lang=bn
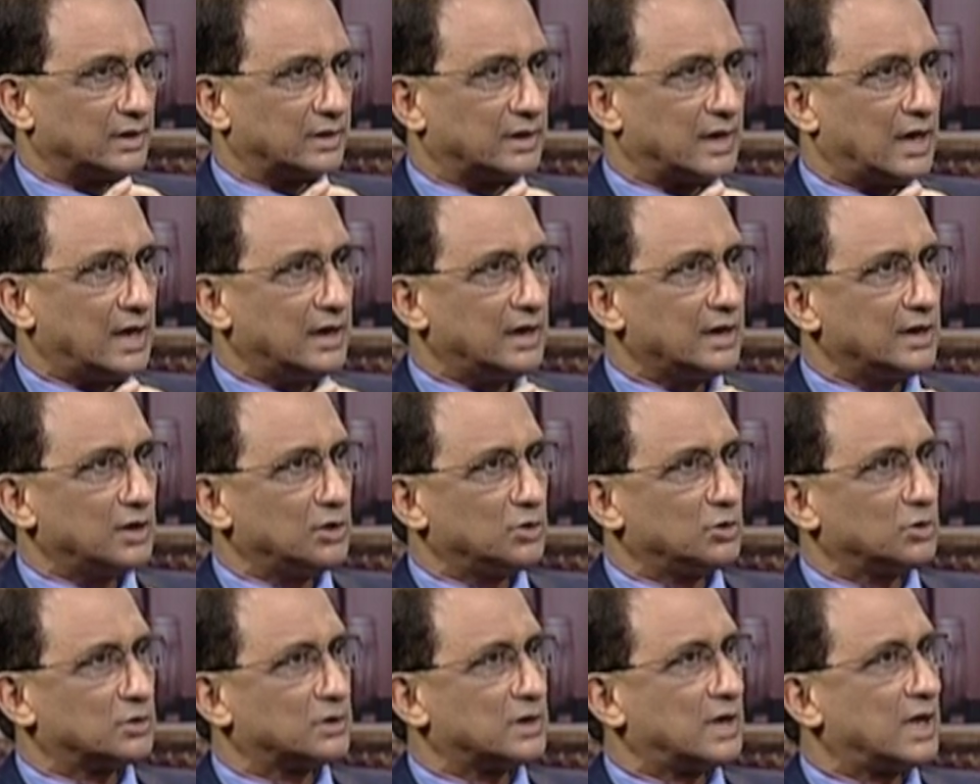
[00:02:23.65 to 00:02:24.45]
তাহলে
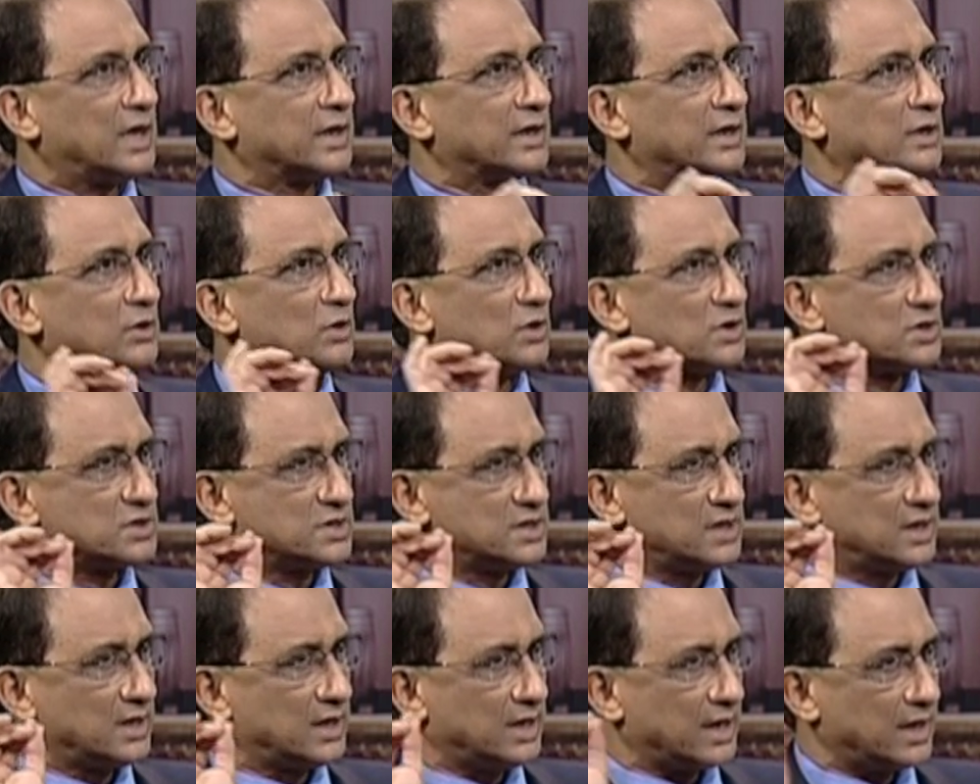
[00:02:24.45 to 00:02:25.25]
কিন্তু তার এই
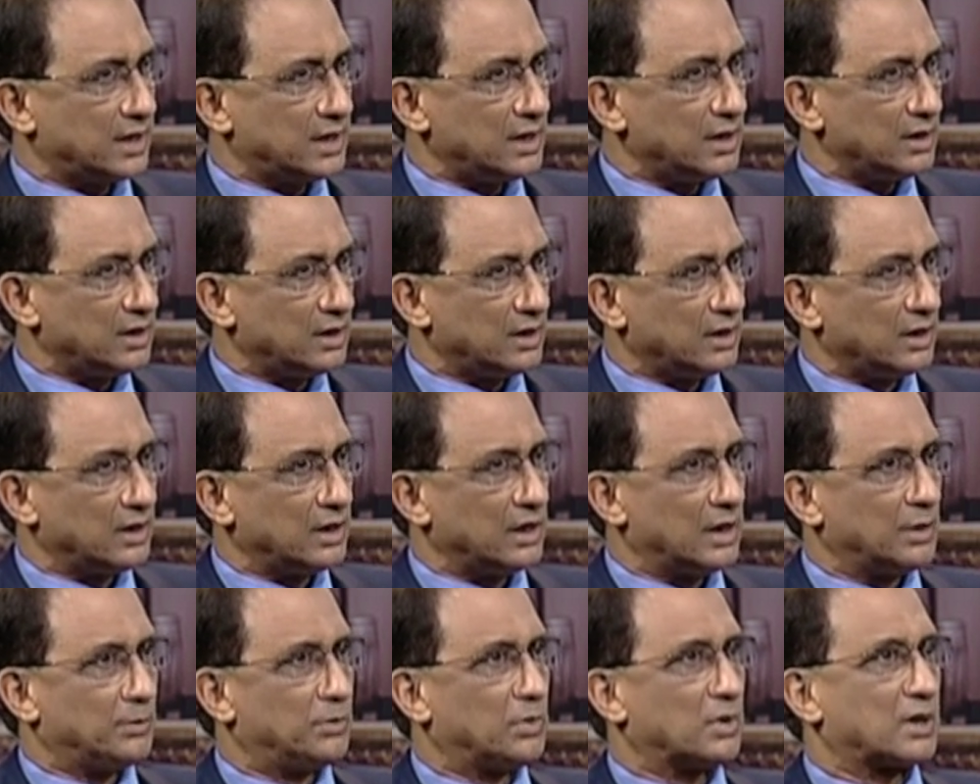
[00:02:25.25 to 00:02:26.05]
অক্সিজেন ক্যারি
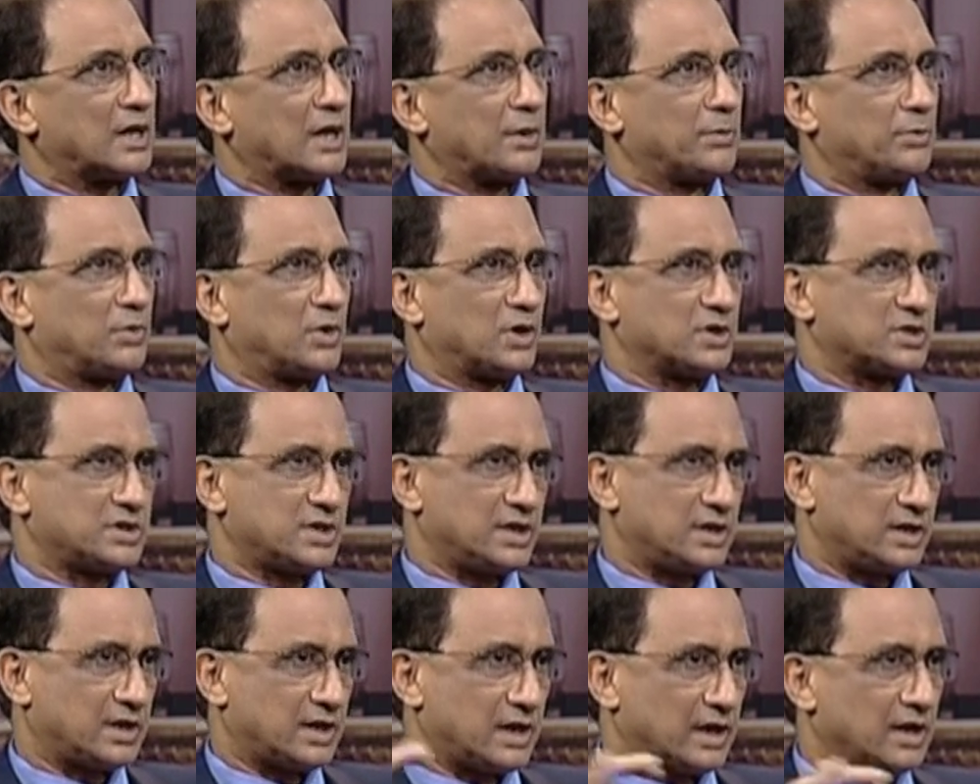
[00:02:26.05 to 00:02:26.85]
এবং কার্বন
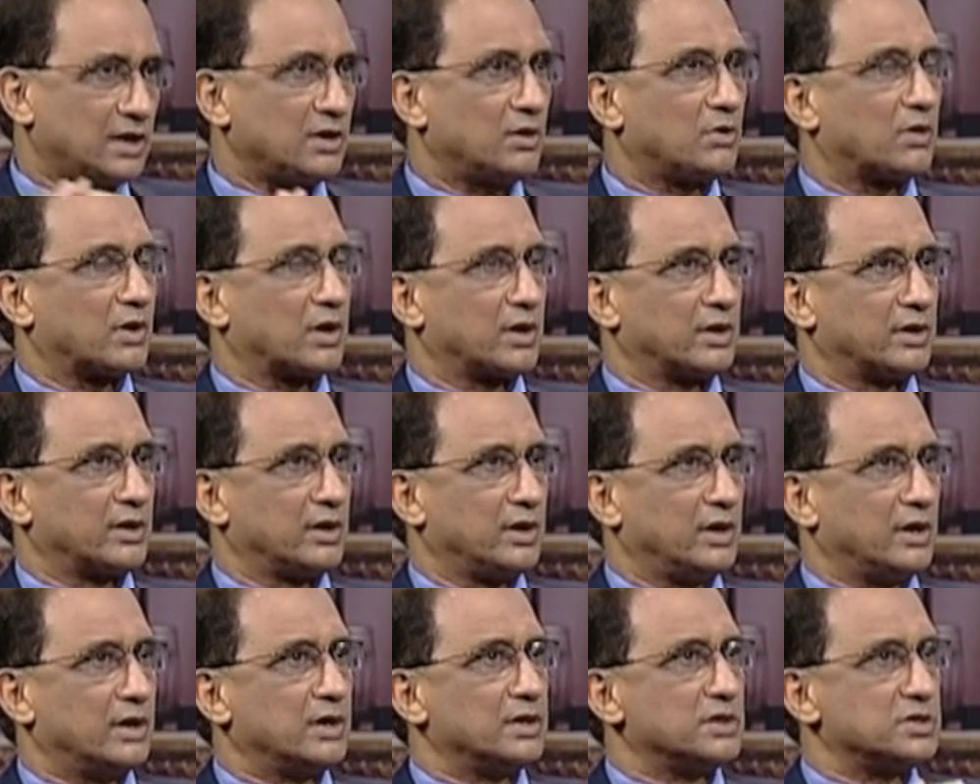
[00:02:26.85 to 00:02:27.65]
ডাইঅক্সাইড ক্যারিং করার
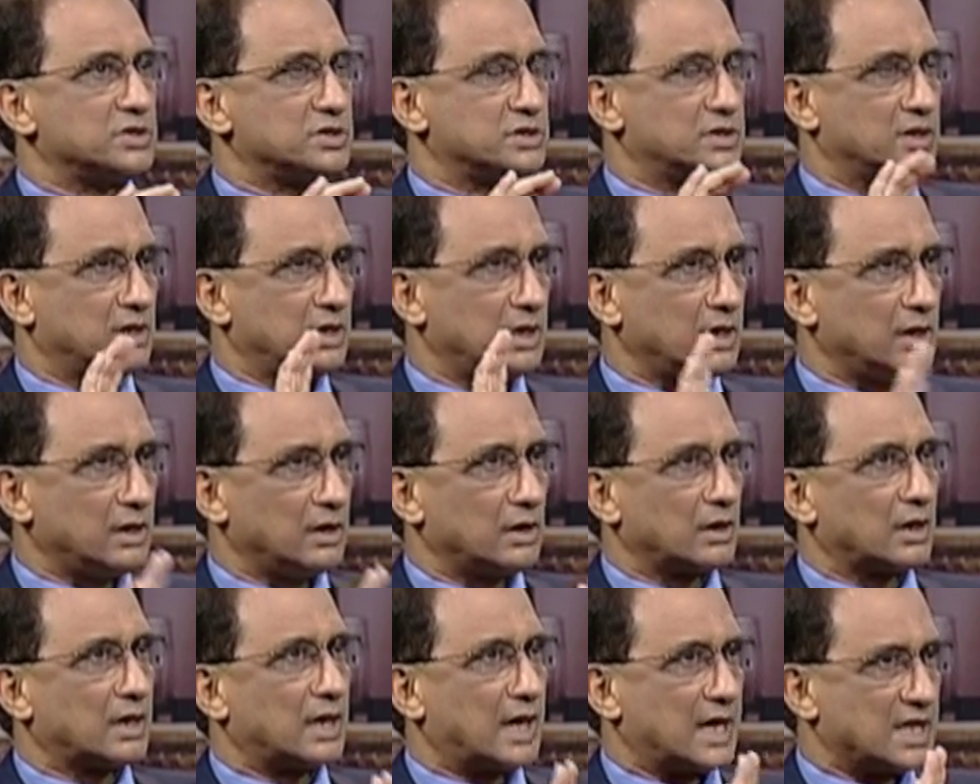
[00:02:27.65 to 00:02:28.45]
যে
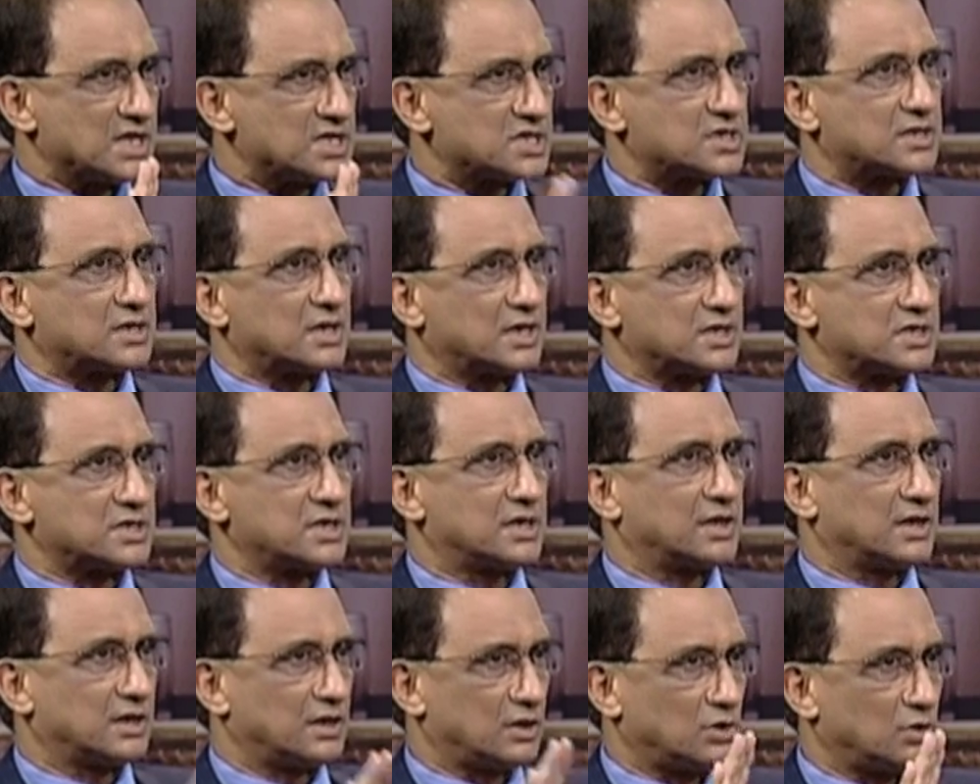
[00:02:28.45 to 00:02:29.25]
কাজটা
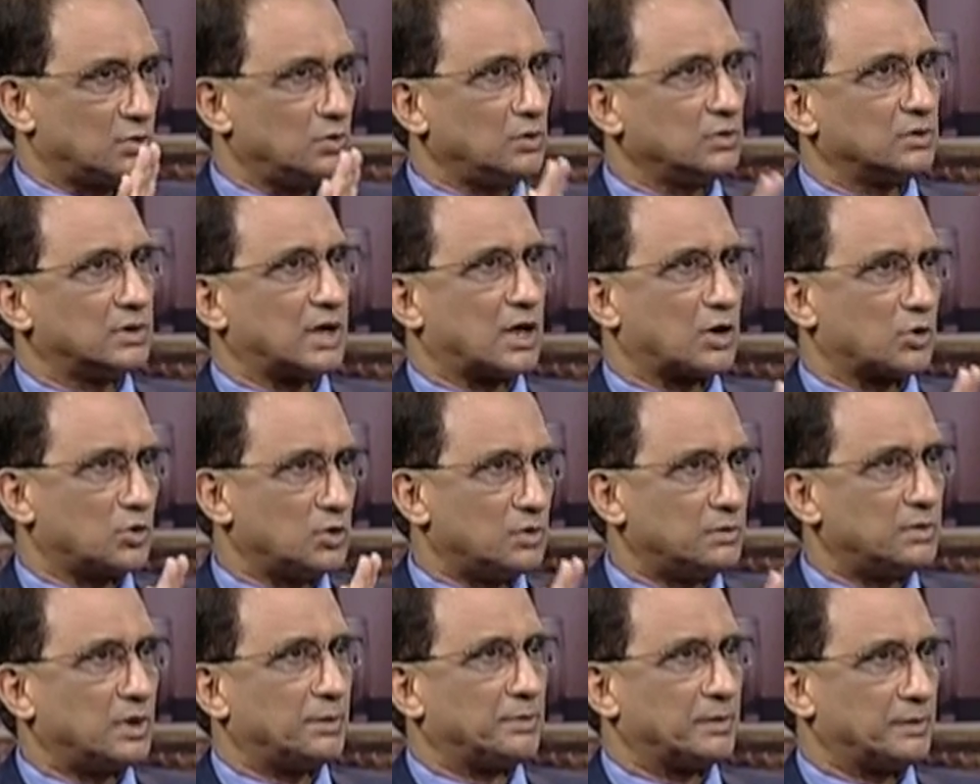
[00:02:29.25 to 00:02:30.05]
সেটা কিন্তু
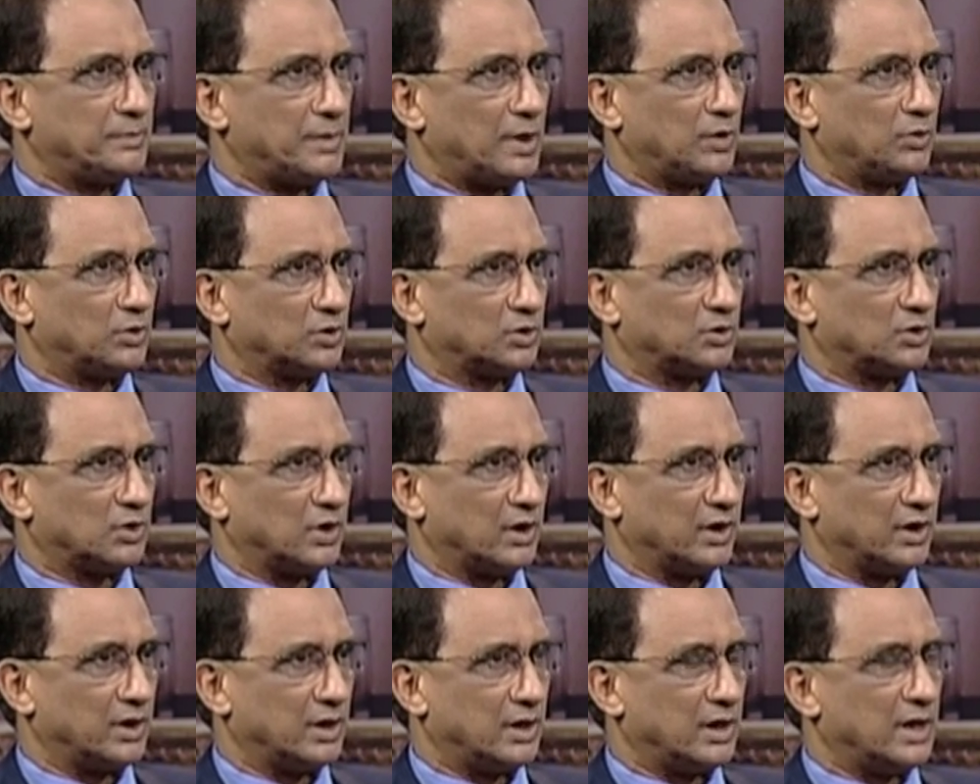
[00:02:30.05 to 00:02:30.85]
দারুণভাবে ব্যাহত
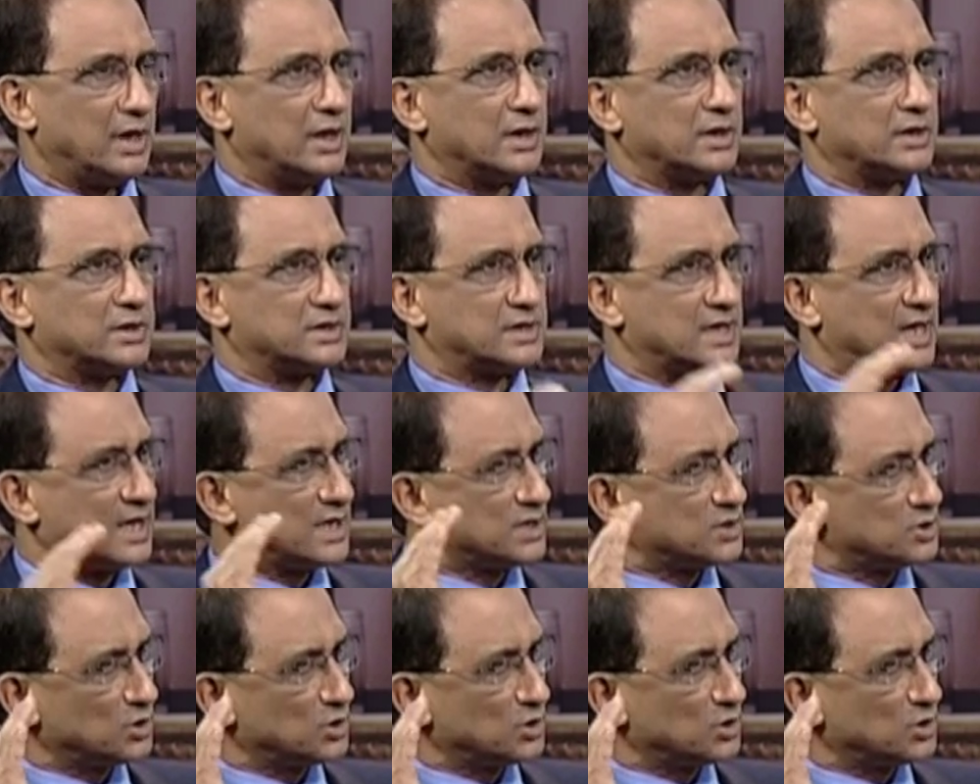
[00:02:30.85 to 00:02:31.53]
হয় যার